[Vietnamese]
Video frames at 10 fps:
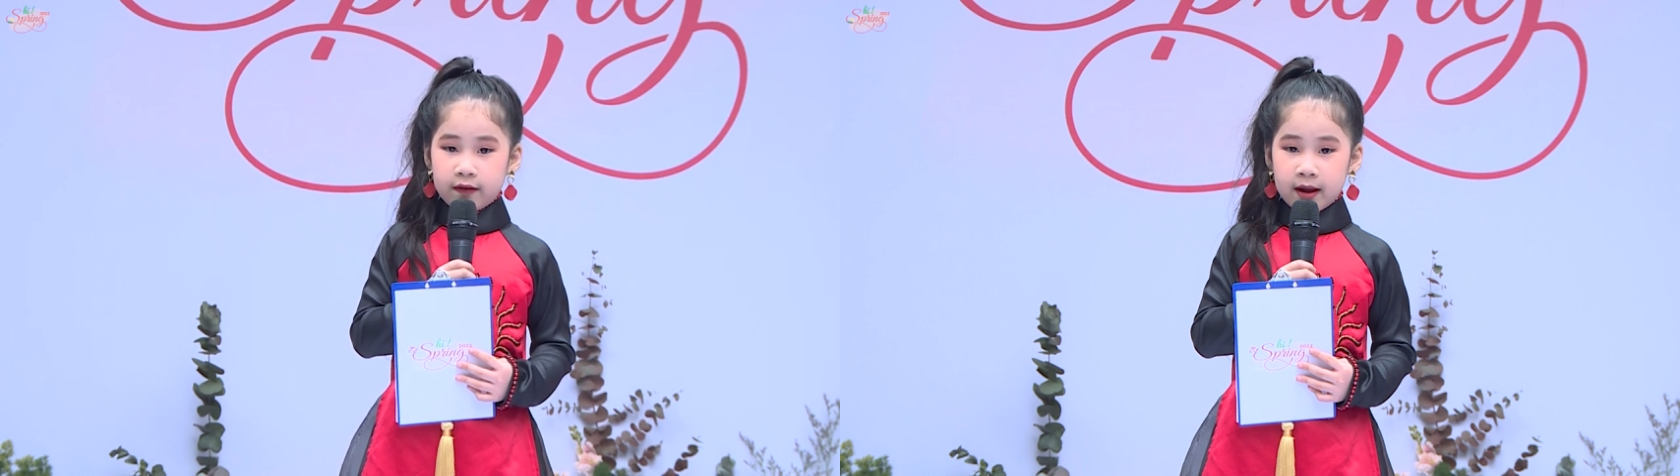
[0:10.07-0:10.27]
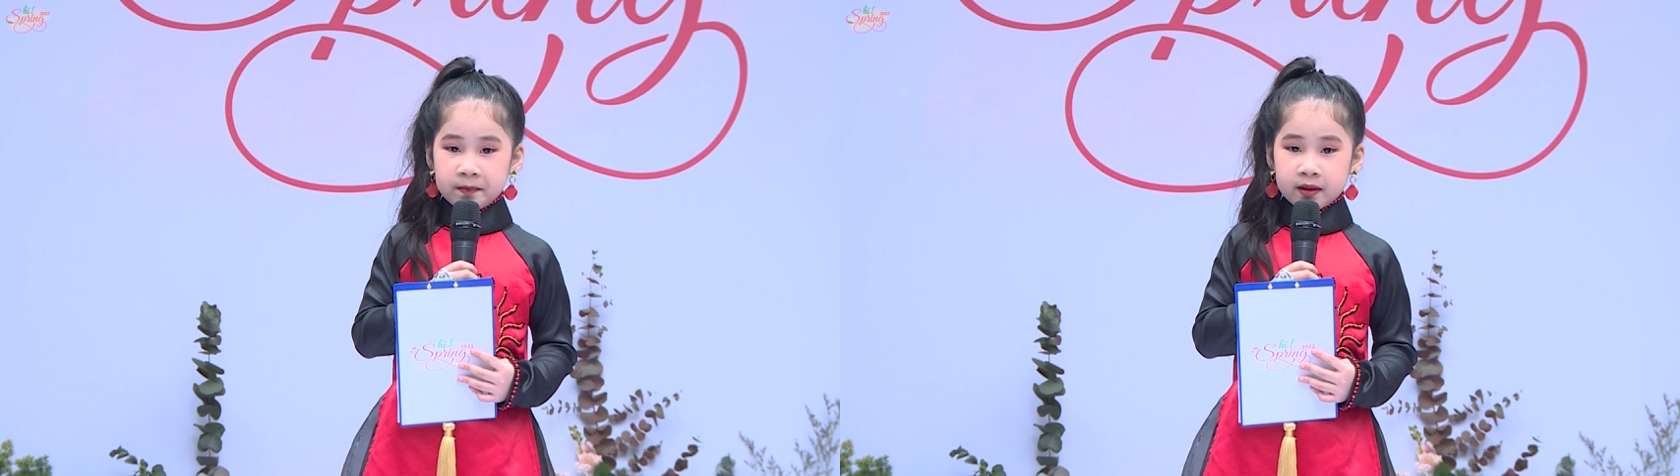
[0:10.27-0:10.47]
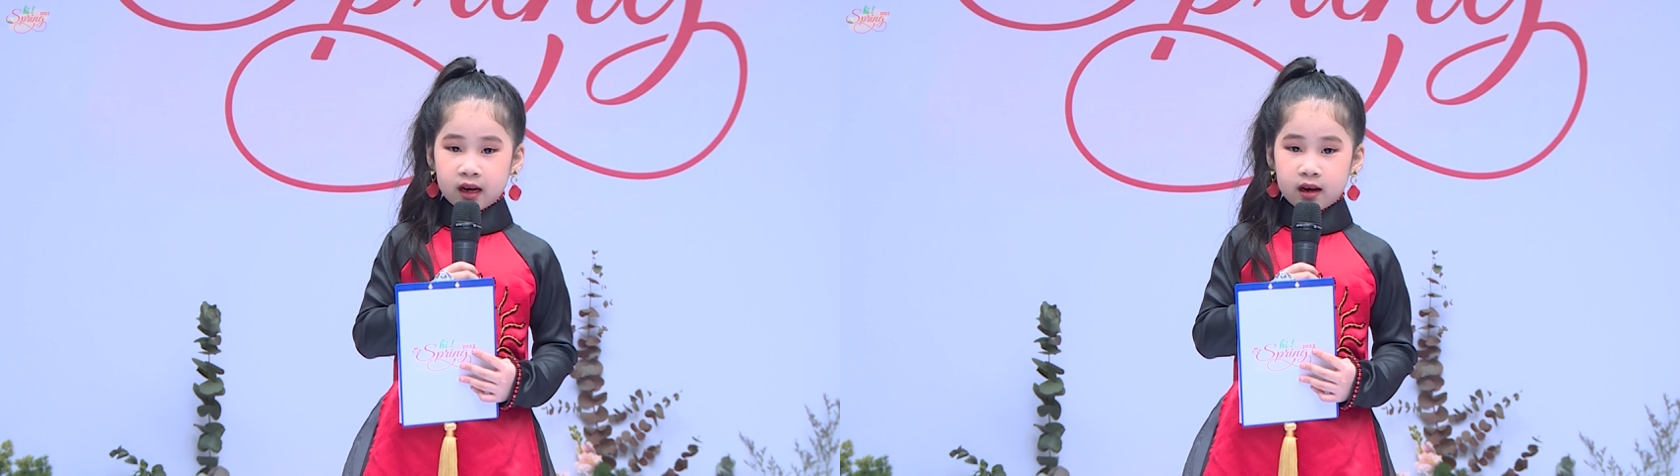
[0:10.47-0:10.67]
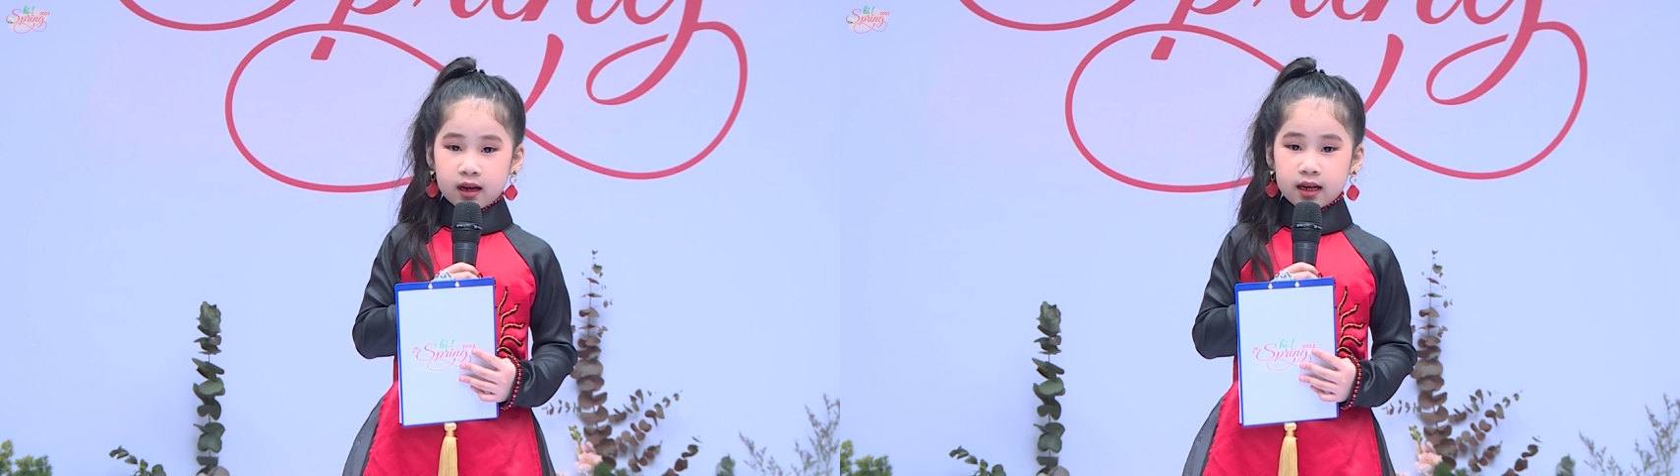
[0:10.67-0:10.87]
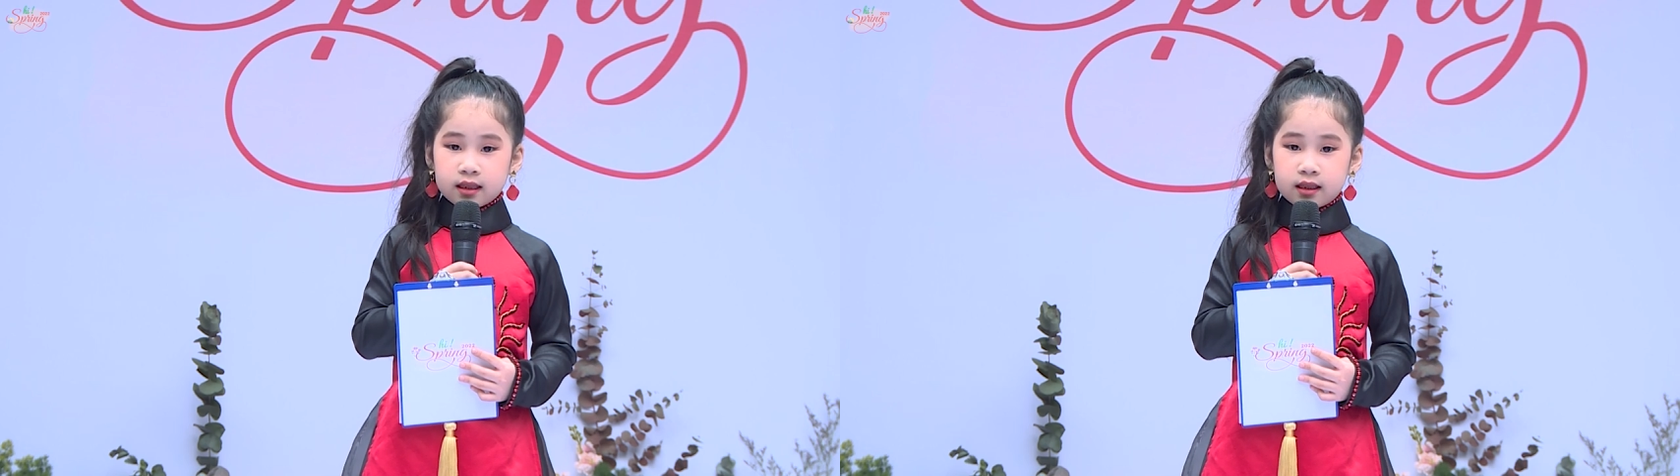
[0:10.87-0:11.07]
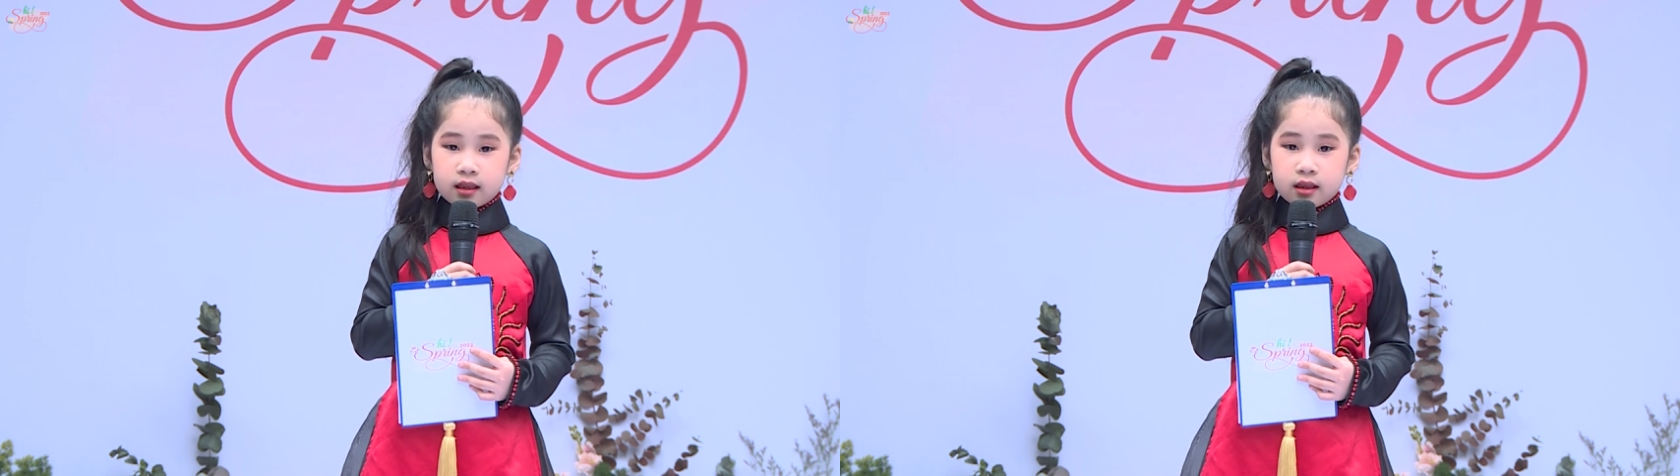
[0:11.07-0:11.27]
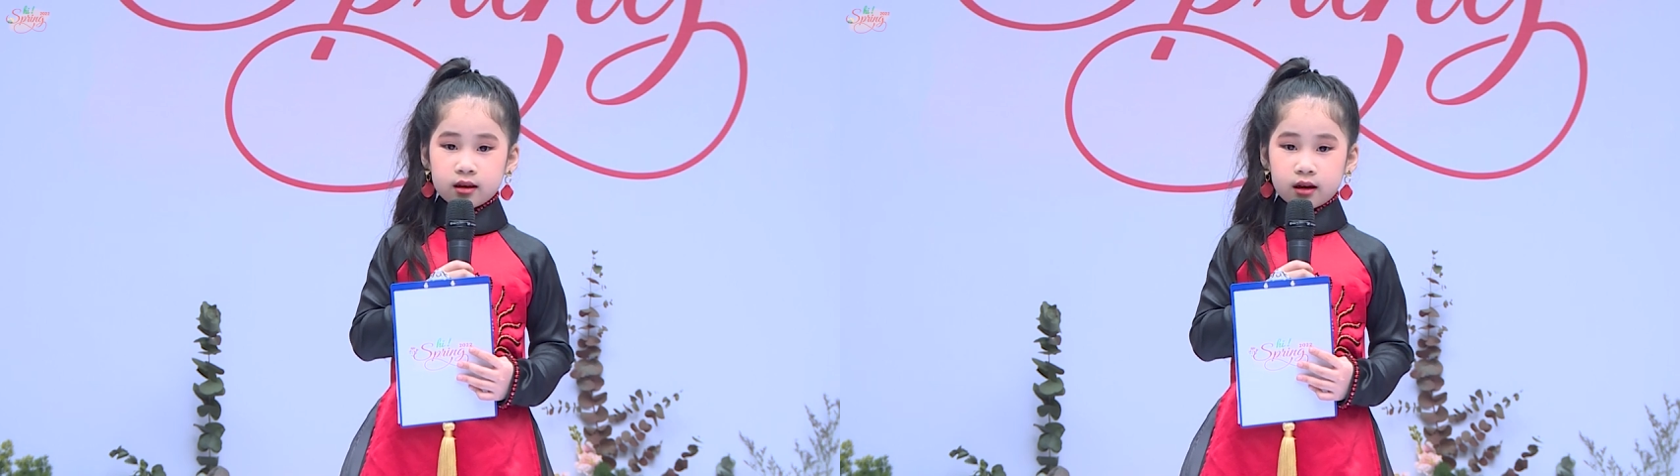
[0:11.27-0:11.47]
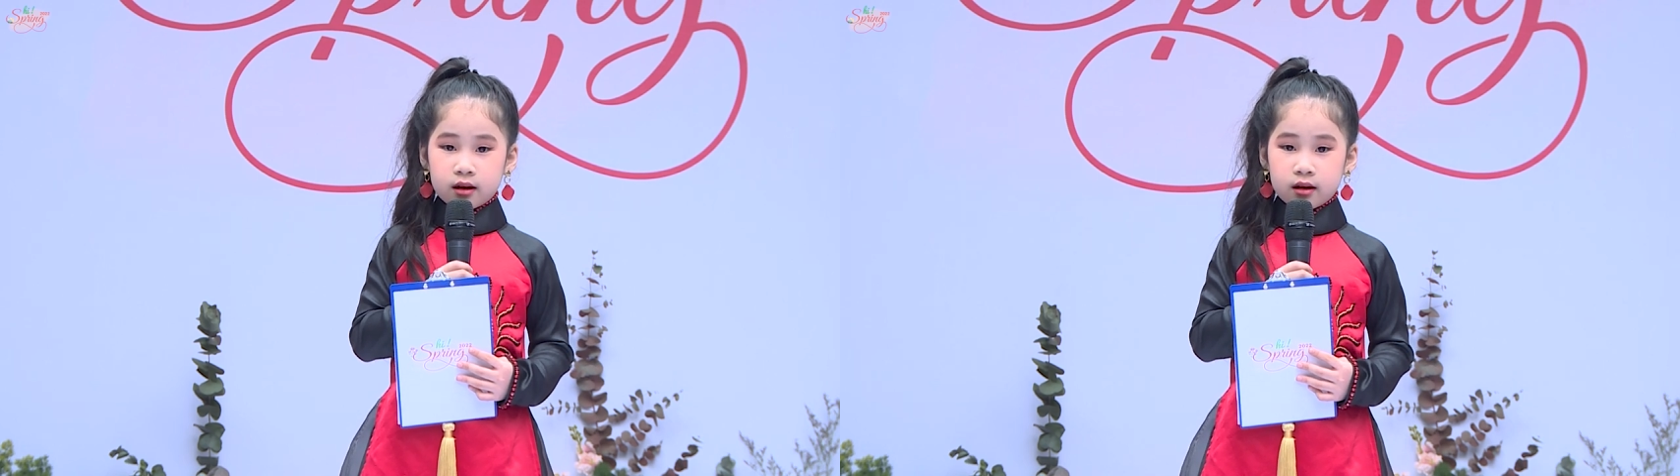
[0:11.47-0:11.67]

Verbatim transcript: phép Nhật Ly xin được